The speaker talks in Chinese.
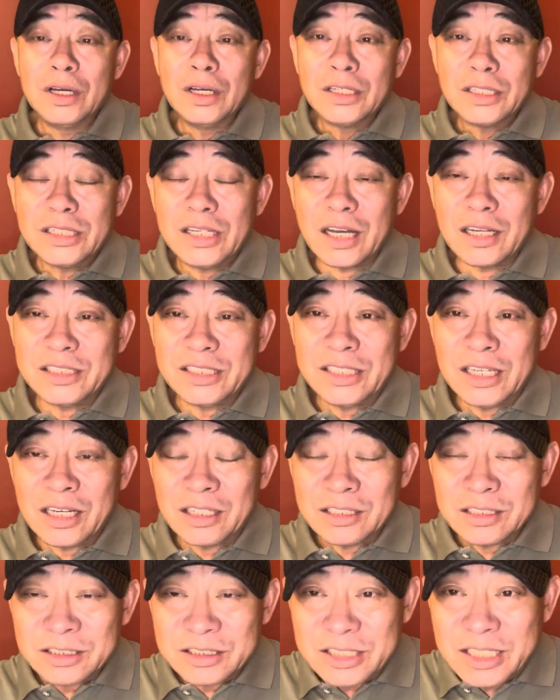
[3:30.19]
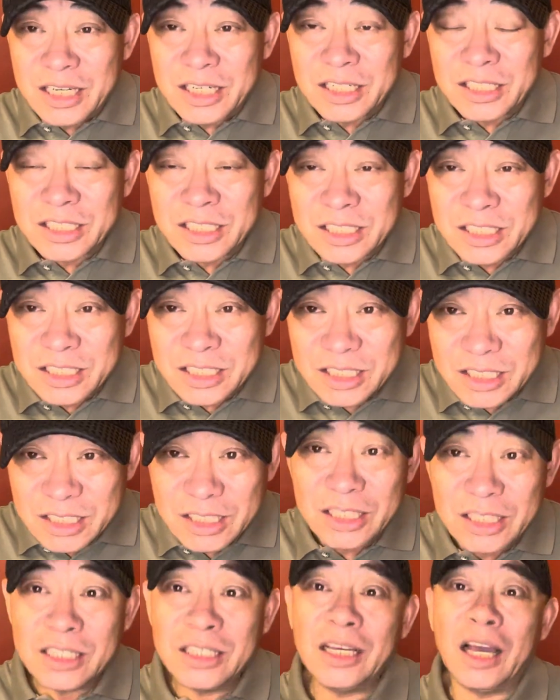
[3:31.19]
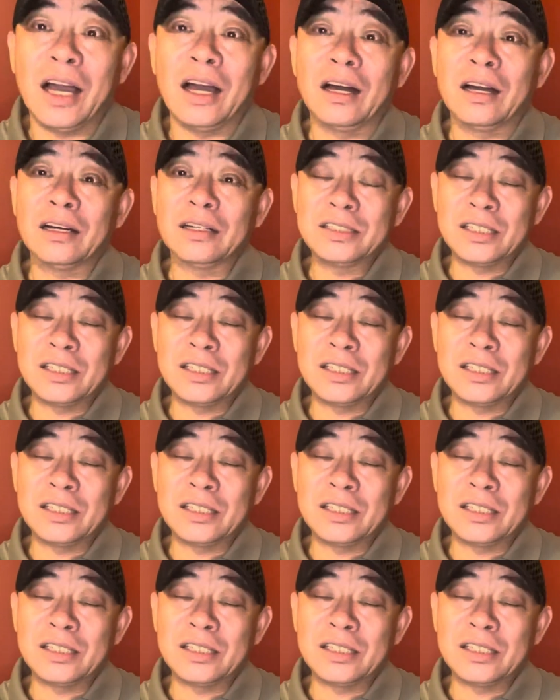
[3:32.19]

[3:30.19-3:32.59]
像蒋介石一样。